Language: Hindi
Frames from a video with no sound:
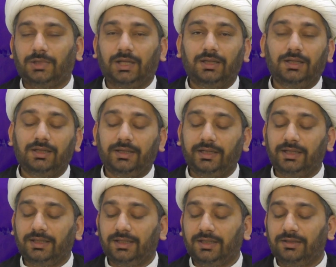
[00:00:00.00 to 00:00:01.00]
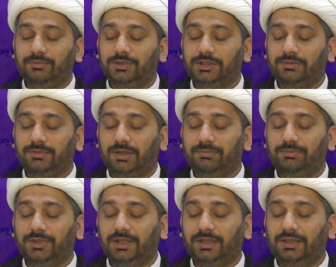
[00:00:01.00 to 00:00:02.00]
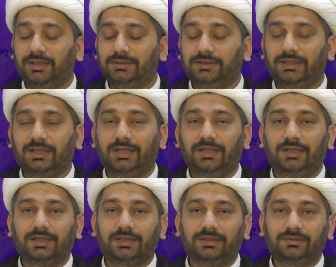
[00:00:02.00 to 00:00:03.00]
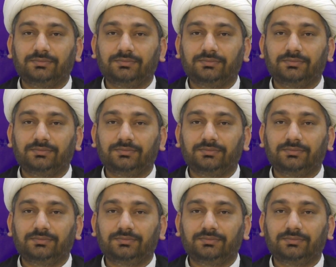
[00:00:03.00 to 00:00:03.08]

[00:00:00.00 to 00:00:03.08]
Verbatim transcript: कहा इकरा बिस्म रबिकल्लजी खलक